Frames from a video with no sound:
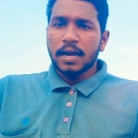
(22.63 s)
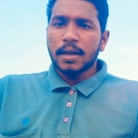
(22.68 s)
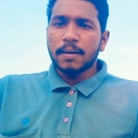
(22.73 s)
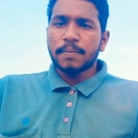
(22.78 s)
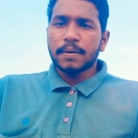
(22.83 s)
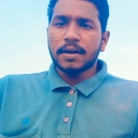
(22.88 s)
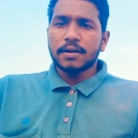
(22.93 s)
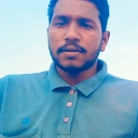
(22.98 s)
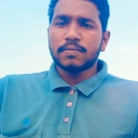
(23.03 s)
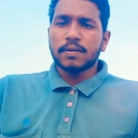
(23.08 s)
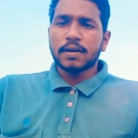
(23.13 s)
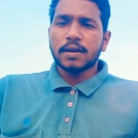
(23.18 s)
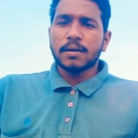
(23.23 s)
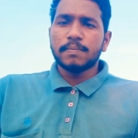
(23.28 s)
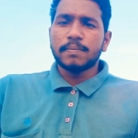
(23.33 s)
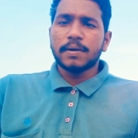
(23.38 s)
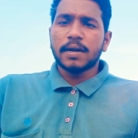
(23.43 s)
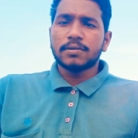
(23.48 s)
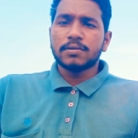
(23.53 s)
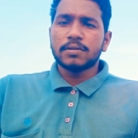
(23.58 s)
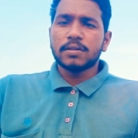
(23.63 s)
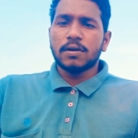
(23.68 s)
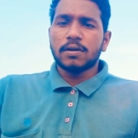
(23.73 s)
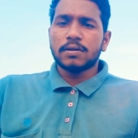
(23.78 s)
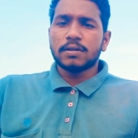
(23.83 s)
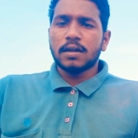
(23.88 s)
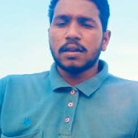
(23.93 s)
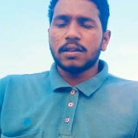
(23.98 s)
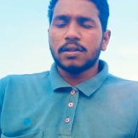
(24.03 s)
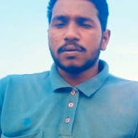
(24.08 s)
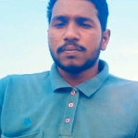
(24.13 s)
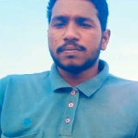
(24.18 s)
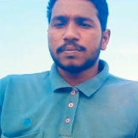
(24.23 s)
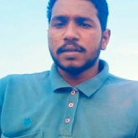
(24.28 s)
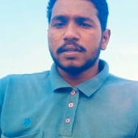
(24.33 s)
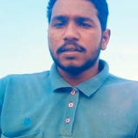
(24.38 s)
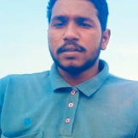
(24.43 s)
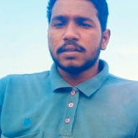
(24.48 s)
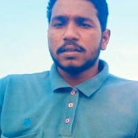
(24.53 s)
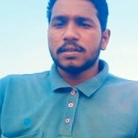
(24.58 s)
హాయ్ ఫ్రెండ్స్ వెల్కమ్ బ్యాక్ టు ద అవర్ ఛానల్ యూరోప్
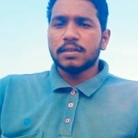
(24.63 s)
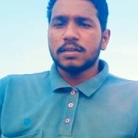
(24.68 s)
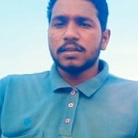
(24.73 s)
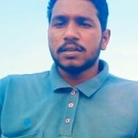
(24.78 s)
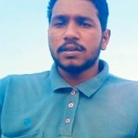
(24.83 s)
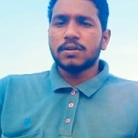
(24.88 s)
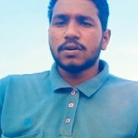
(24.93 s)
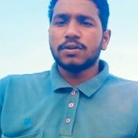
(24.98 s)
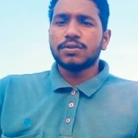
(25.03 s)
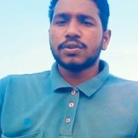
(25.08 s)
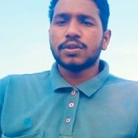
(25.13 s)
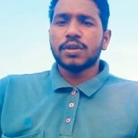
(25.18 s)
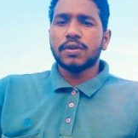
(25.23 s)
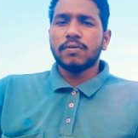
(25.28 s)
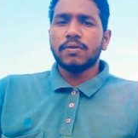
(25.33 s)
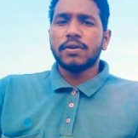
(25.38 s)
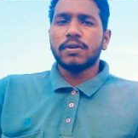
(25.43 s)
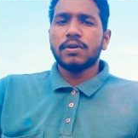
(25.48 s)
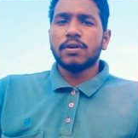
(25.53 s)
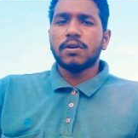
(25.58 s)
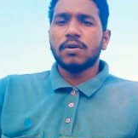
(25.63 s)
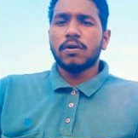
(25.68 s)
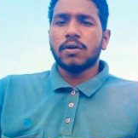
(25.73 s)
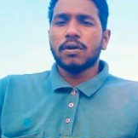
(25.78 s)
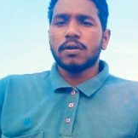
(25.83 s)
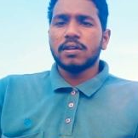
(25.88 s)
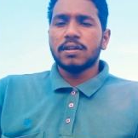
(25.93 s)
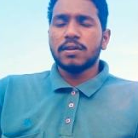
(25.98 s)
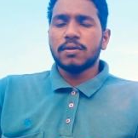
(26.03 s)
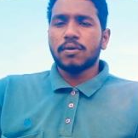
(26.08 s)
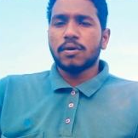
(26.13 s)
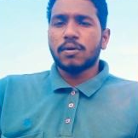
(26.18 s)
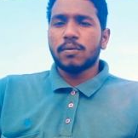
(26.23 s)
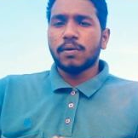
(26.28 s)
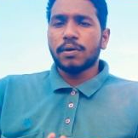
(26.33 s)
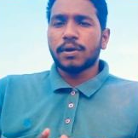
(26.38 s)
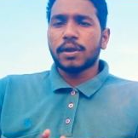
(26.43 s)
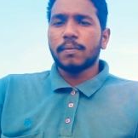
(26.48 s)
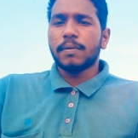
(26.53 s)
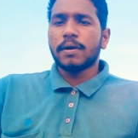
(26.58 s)
ఫ్రెండ్స్ ఈరోజు ఈ వీడియోలో నేను ఒక
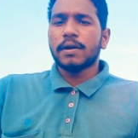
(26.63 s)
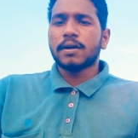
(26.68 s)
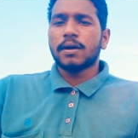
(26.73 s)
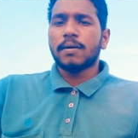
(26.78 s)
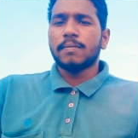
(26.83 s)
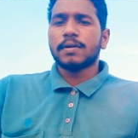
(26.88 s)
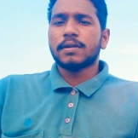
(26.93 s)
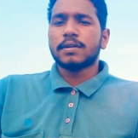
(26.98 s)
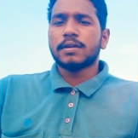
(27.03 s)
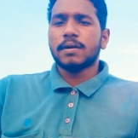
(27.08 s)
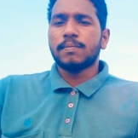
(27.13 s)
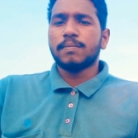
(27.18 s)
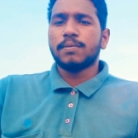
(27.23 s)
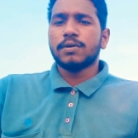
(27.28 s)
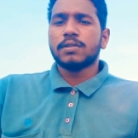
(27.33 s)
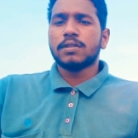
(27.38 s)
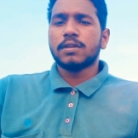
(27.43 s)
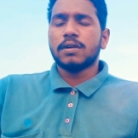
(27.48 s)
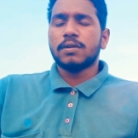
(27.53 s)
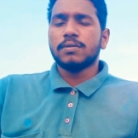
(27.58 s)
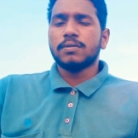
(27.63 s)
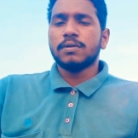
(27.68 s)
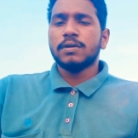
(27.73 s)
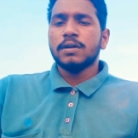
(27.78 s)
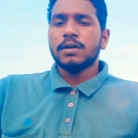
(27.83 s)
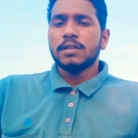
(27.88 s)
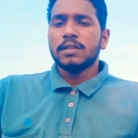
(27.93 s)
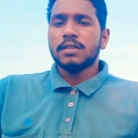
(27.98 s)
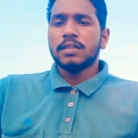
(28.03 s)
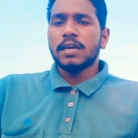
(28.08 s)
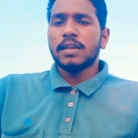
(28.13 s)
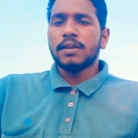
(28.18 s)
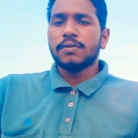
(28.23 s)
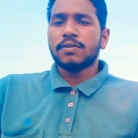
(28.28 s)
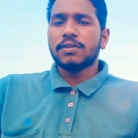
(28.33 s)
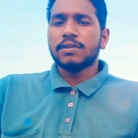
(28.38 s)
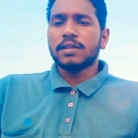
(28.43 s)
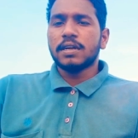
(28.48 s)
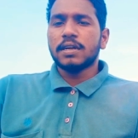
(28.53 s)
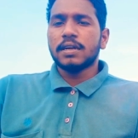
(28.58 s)
ముఖ్యమైన టాపిక్ చెప్పబోతున్నాను దేని
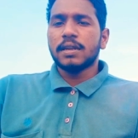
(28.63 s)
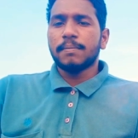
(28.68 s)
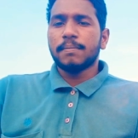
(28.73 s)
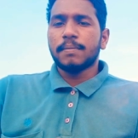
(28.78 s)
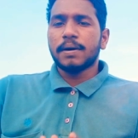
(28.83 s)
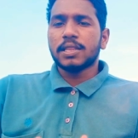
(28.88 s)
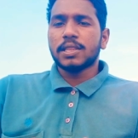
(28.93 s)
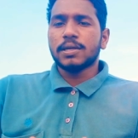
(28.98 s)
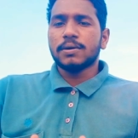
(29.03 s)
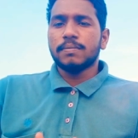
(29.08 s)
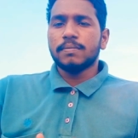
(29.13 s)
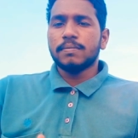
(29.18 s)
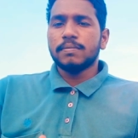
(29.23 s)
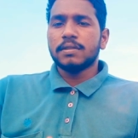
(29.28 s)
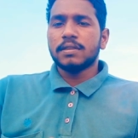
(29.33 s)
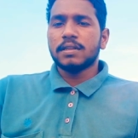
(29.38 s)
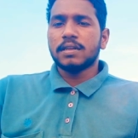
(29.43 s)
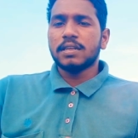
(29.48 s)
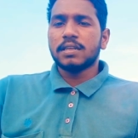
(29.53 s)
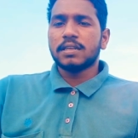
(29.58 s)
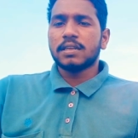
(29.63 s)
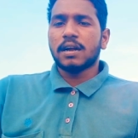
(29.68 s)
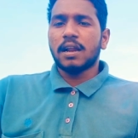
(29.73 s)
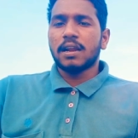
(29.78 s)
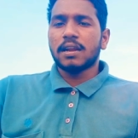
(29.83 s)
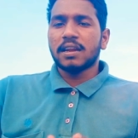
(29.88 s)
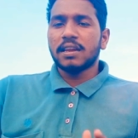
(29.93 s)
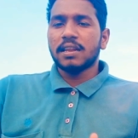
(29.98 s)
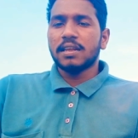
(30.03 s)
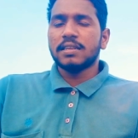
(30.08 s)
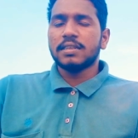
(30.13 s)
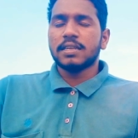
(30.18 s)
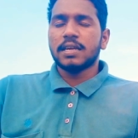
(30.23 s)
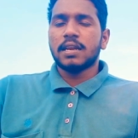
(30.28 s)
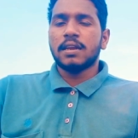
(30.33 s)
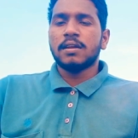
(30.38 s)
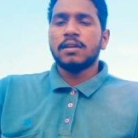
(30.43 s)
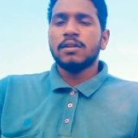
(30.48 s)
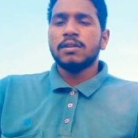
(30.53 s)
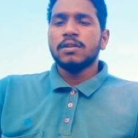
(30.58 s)
గురించి అంటే మతం దట్ ఈస్ కాల్డ్
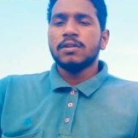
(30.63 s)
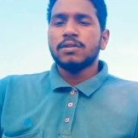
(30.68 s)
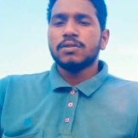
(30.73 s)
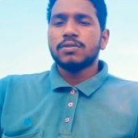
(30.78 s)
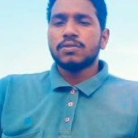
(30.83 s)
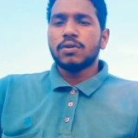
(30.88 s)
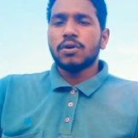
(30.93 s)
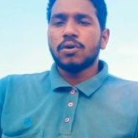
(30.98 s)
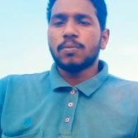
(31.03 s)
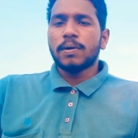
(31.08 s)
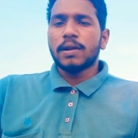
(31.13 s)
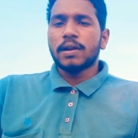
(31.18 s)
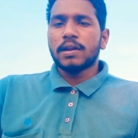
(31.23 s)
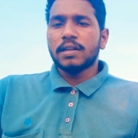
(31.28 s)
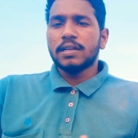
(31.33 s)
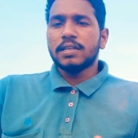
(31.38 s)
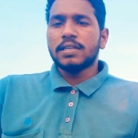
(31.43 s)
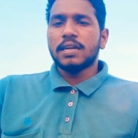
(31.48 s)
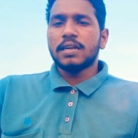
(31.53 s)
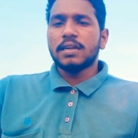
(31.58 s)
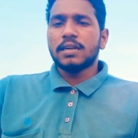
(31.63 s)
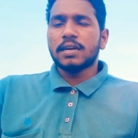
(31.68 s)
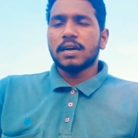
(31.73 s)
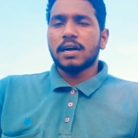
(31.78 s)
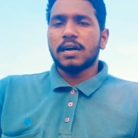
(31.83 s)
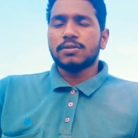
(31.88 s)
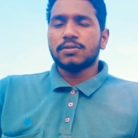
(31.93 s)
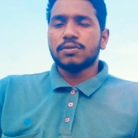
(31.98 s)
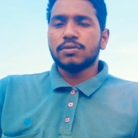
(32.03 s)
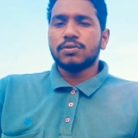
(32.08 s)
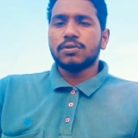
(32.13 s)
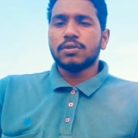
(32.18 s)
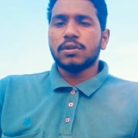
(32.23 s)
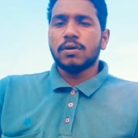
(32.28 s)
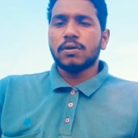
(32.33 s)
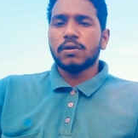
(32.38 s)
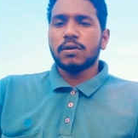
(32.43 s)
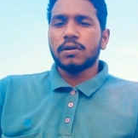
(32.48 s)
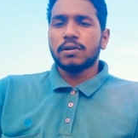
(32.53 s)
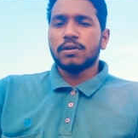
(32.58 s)
రిలీజియన్ సో మనం రీసెంట్గా
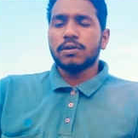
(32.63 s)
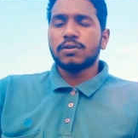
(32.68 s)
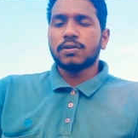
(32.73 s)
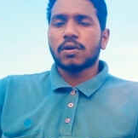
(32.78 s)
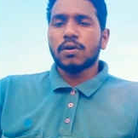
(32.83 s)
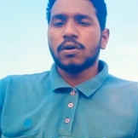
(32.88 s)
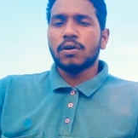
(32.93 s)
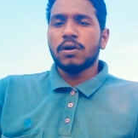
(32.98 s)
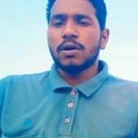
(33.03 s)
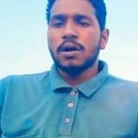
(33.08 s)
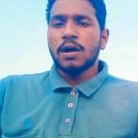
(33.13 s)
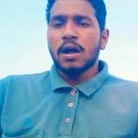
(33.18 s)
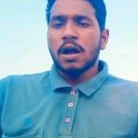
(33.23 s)
చూస్తూనే ఉన్నాం న్యూస్లో